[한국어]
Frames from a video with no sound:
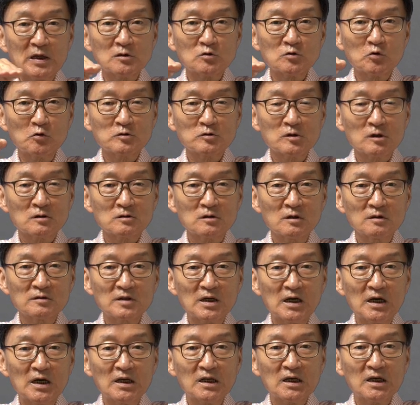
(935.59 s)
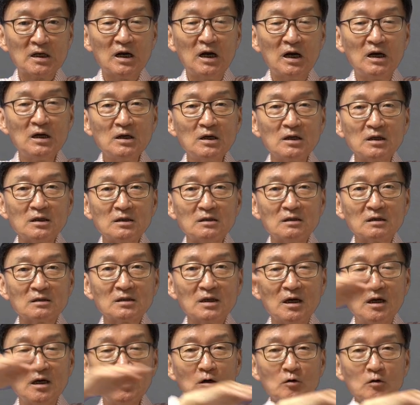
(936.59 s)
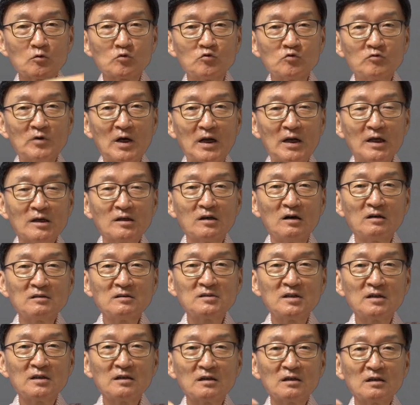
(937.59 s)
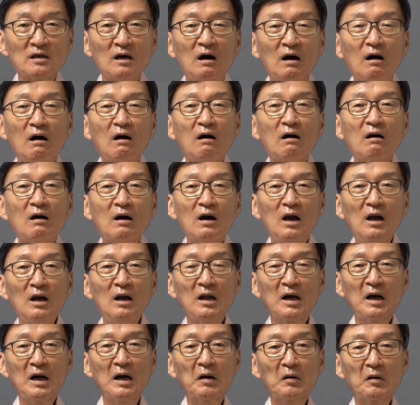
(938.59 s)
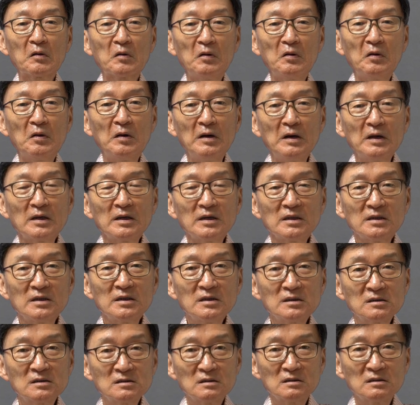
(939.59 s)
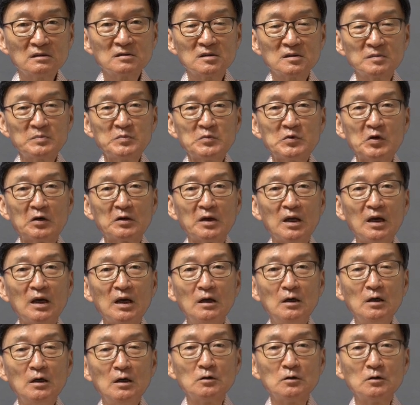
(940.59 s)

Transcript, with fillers: 초고속 성장을 하니까 이렇게 두 나라의 경제력이 엇갈려하고 2010년에